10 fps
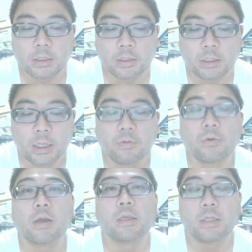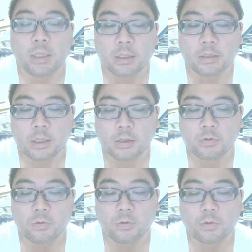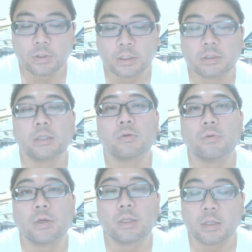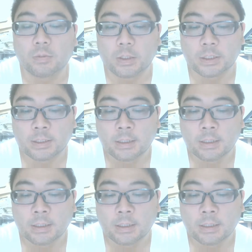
2年をかけて清書を行ったと言われています